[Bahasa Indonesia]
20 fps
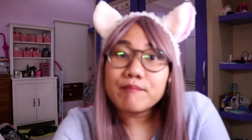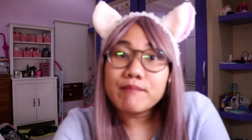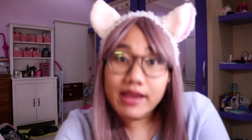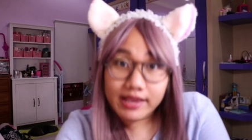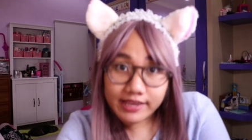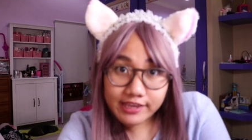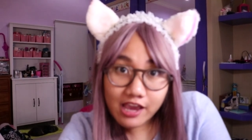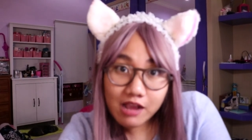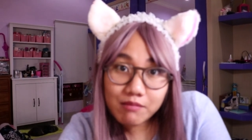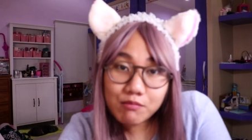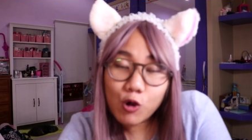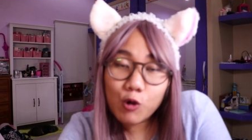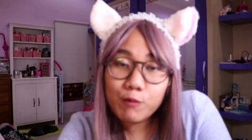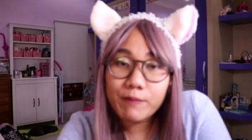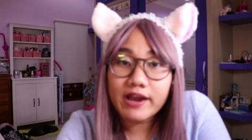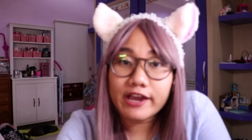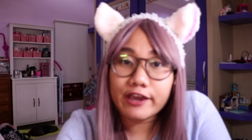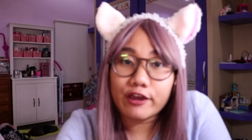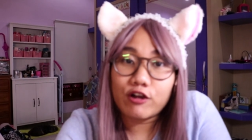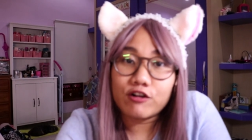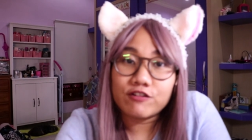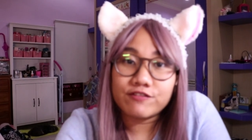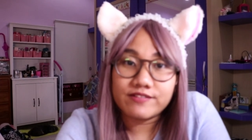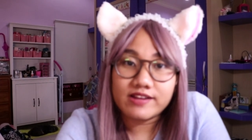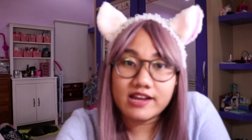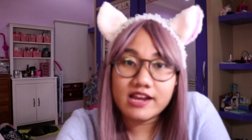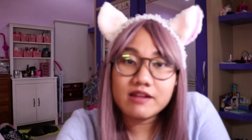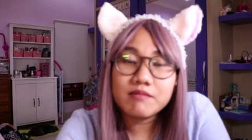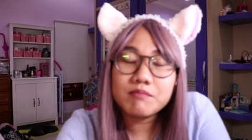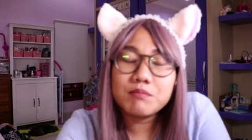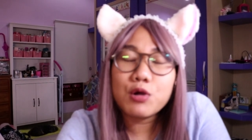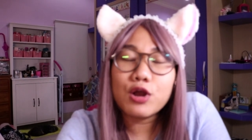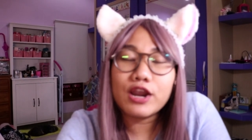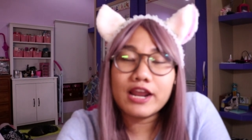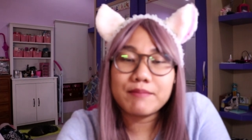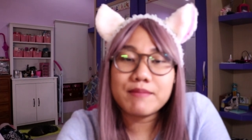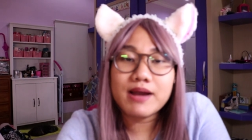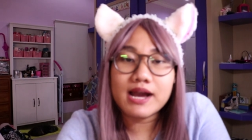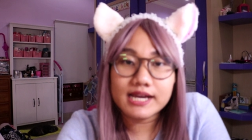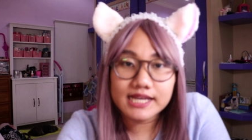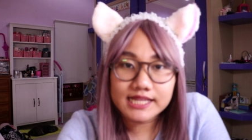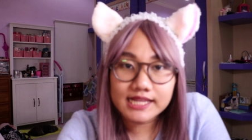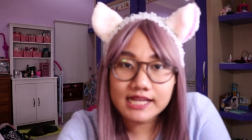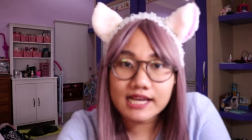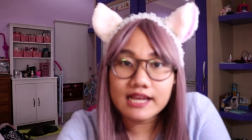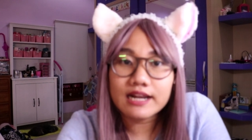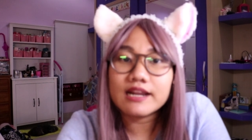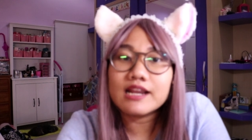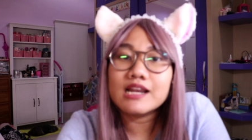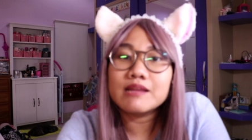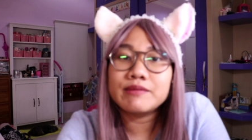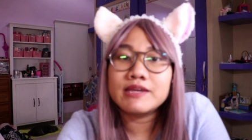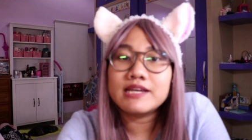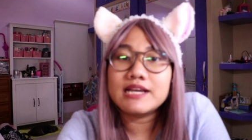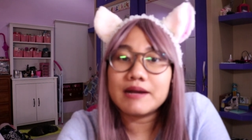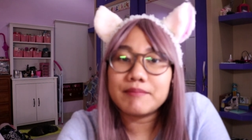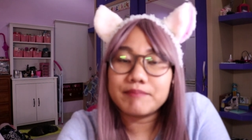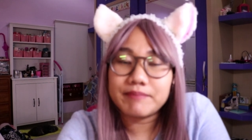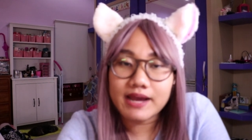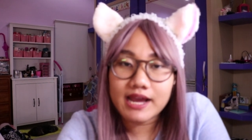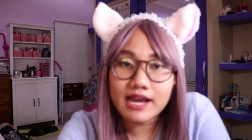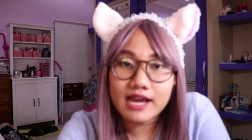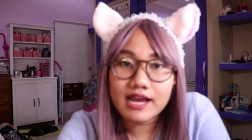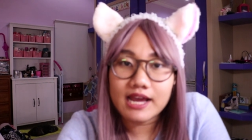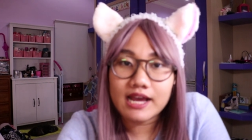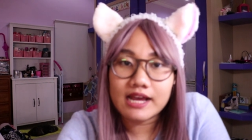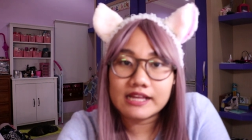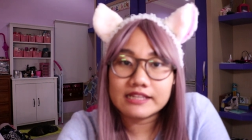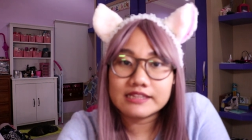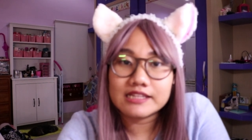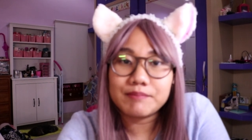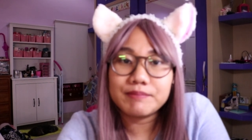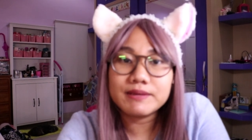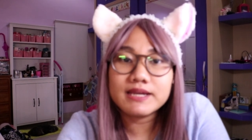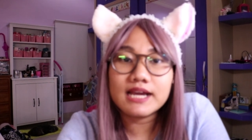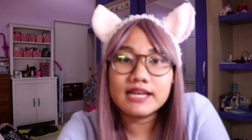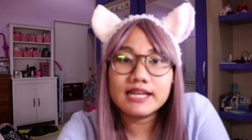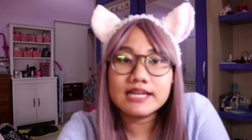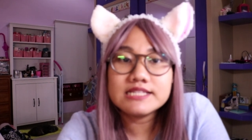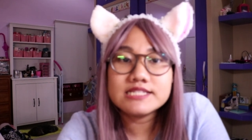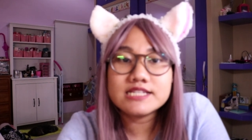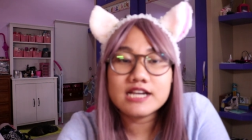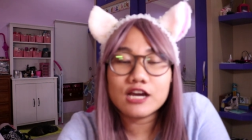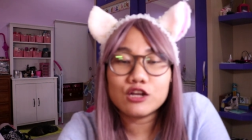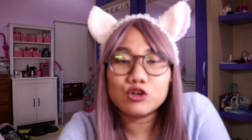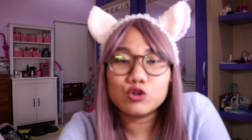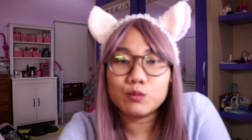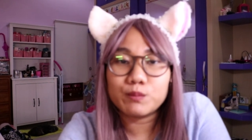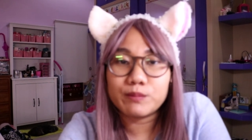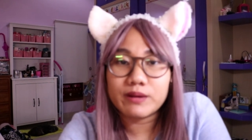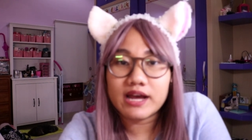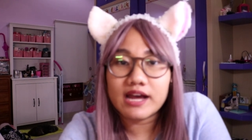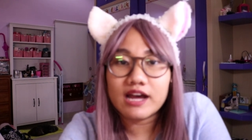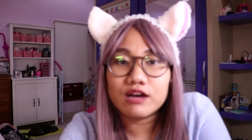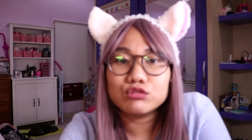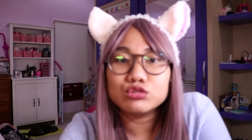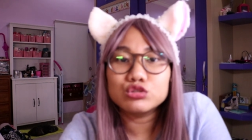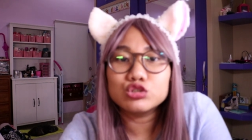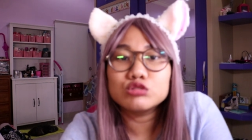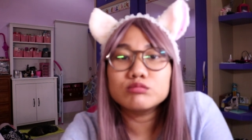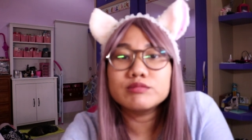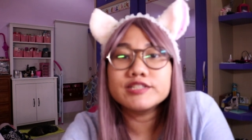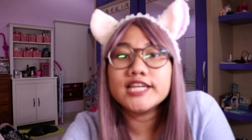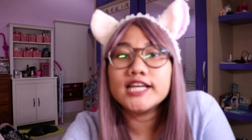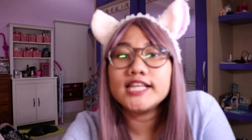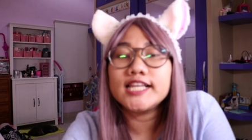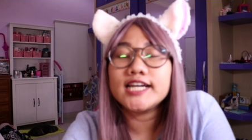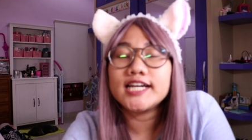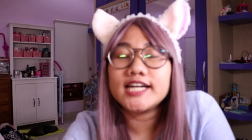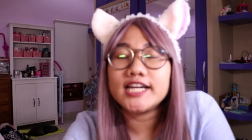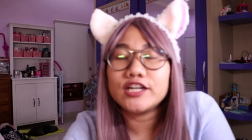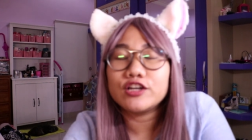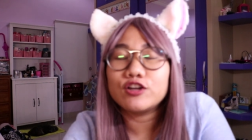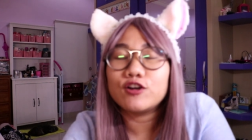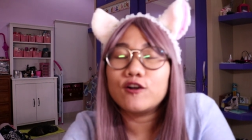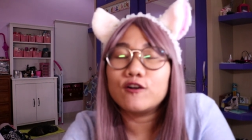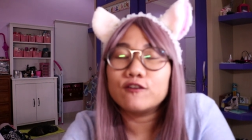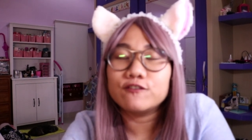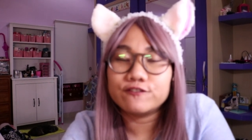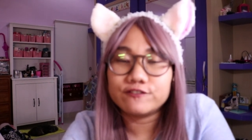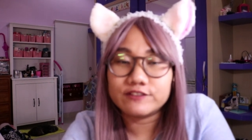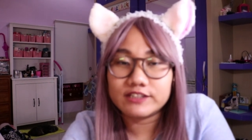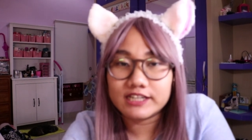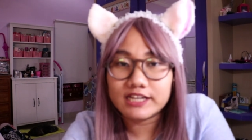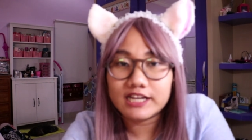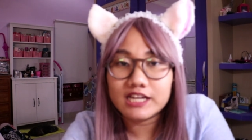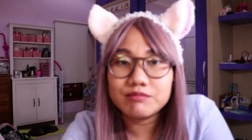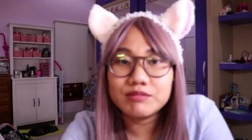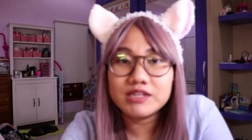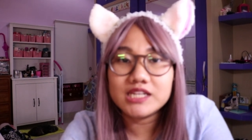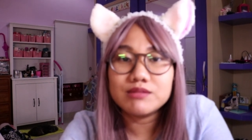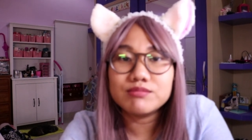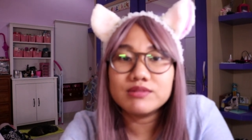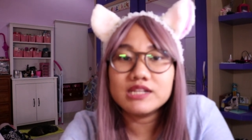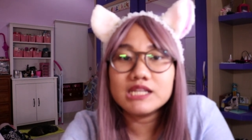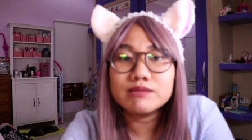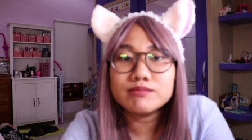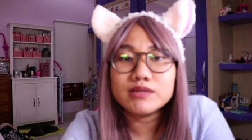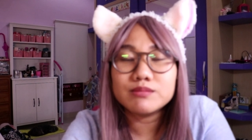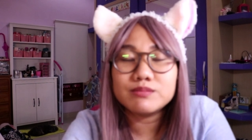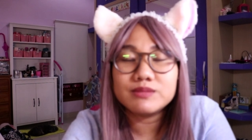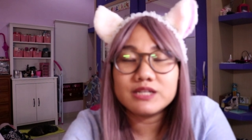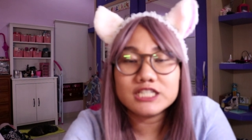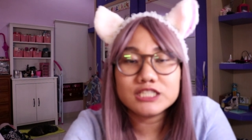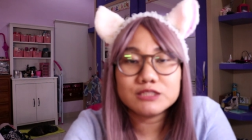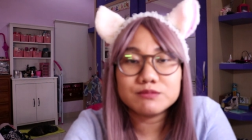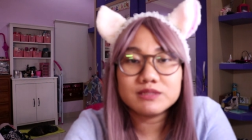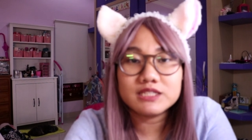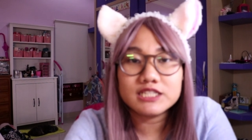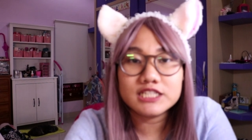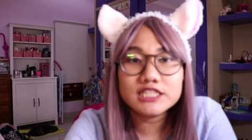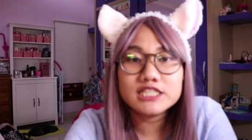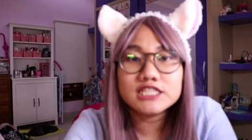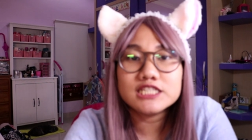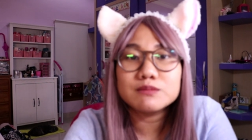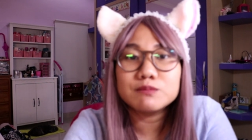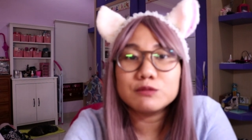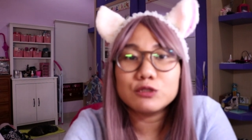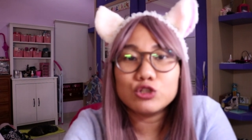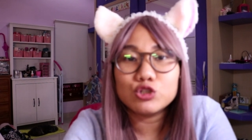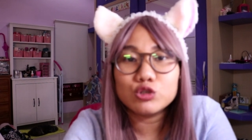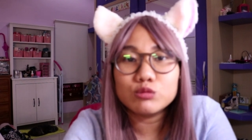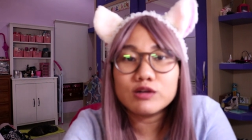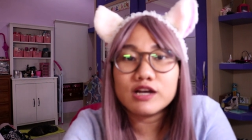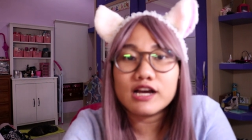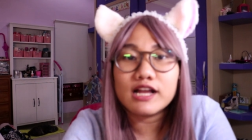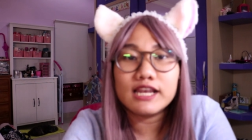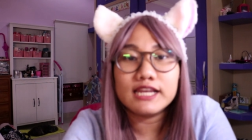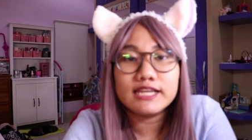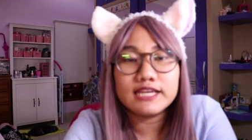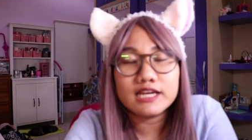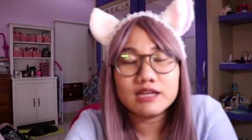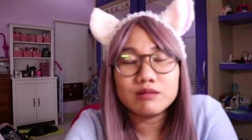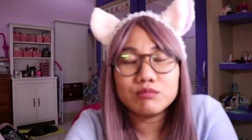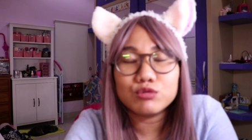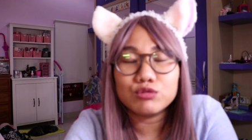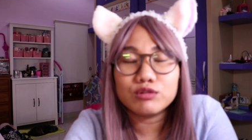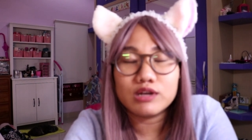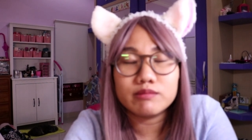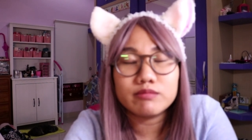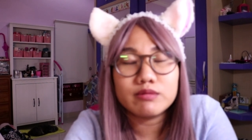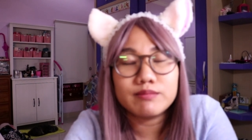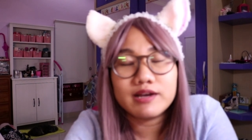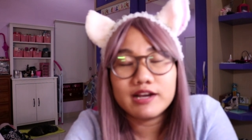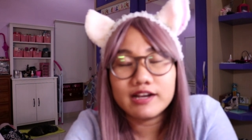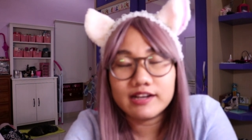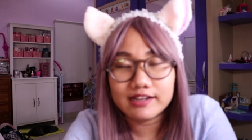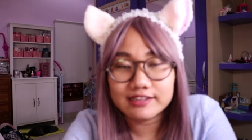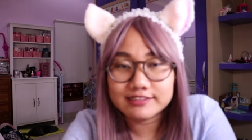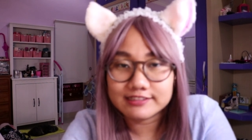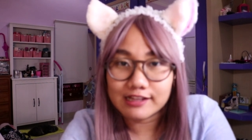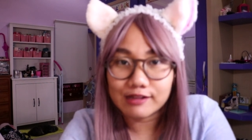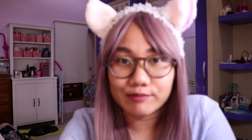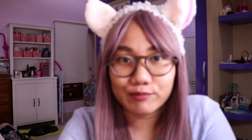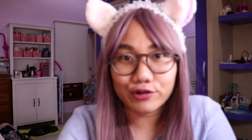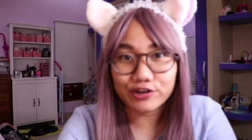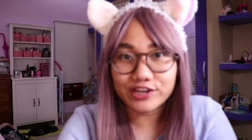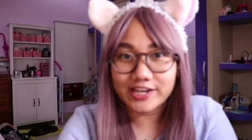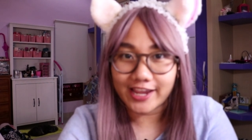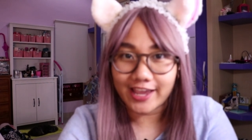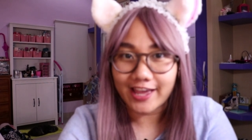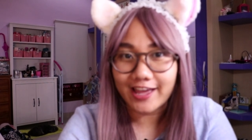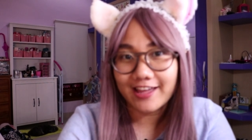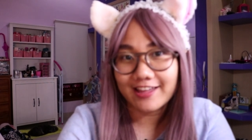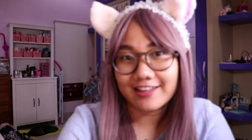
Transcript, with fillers: Bagi yang mau pakai oven boleh banget karena lebih gampang. Tapi kalian jangan lupa untuk menyalakan oven minimal 15 menit sebelum kalian mulai memanggang salmonnya.